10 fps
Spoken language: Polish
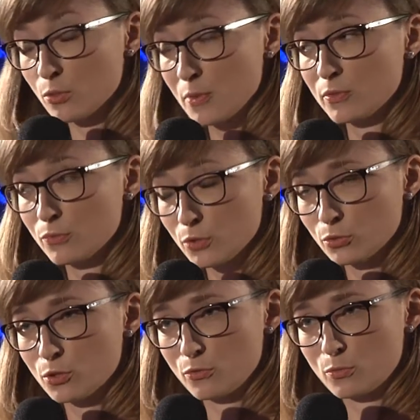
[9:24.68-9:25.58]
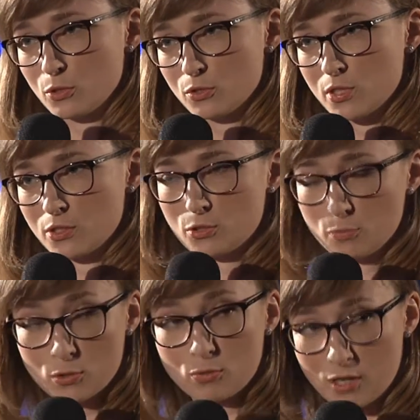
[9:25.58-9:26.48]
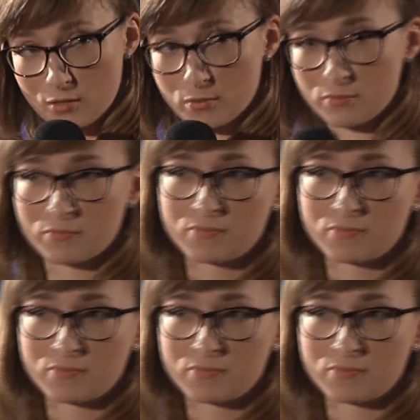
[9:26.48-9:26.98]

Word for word: i o pewnym wyjątkowym koncercie. Posłuchajmy.